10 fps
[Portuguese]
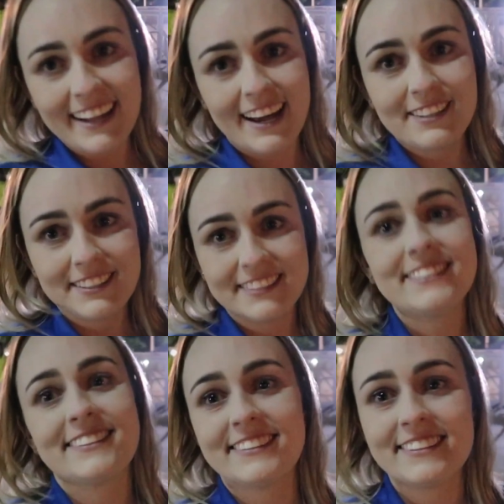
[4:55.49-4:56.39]
De BH,
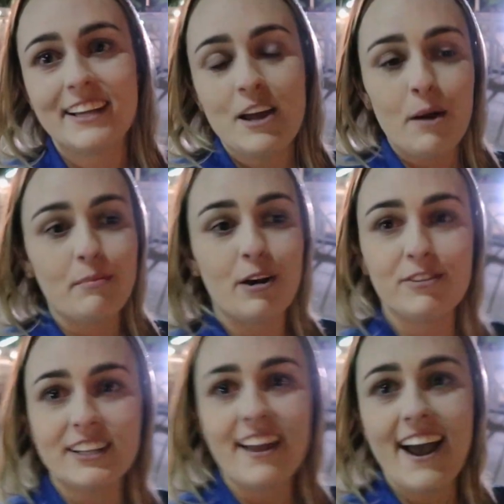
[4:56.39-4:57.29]
qual bairro?
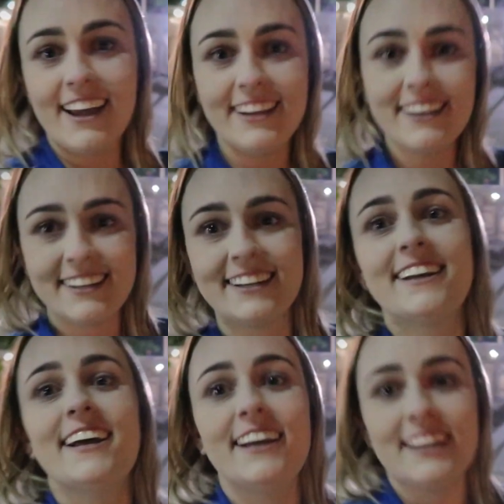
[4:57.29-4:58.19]
Belvedere.
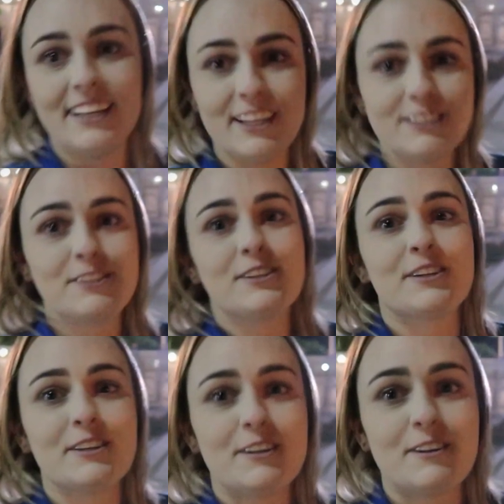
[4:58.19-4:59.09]
Belvedere. Mandando um salve pro